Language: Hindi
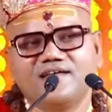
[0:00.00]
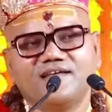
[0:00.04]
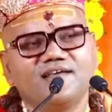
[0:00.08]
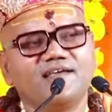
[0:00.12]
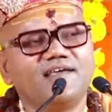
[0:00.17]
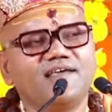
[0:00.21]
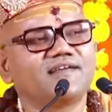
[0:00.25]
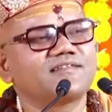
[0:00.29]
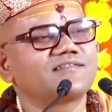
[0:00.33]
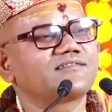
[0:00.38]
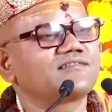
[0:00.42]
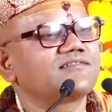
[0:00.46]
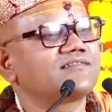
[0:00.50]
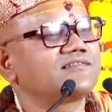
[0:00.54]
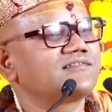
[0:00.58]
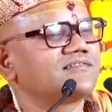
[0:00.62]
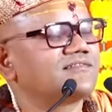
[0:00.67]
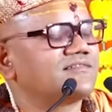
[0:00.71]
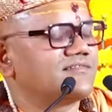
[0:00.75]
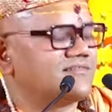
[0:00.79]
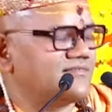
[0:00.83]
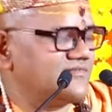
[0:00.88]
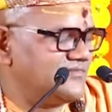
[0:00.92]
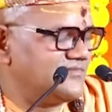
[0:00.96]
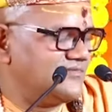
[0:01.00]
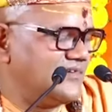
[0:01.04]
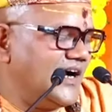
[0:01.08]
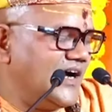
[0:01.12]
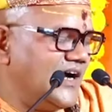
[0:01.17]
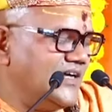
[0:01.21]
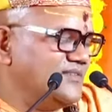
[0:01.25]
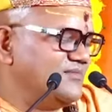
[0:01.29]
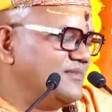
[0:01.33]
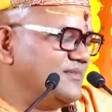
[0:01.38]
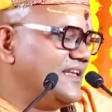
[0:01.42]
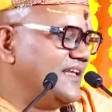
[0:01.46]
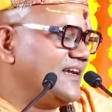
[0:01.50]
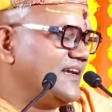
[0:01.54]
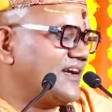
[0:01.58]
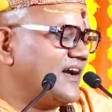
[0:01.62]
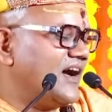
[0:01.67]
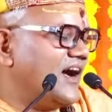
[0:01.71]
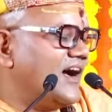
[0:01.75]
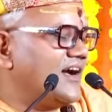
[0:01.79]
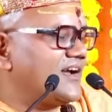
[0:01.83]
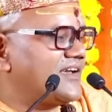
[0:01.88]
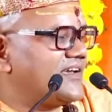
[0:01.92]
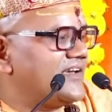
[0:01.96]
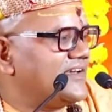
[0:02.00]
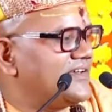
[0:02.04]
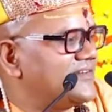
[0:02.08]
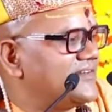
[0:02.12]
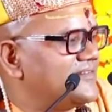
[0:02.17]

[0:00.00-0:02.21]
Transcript: एक आदमी ने कहा कि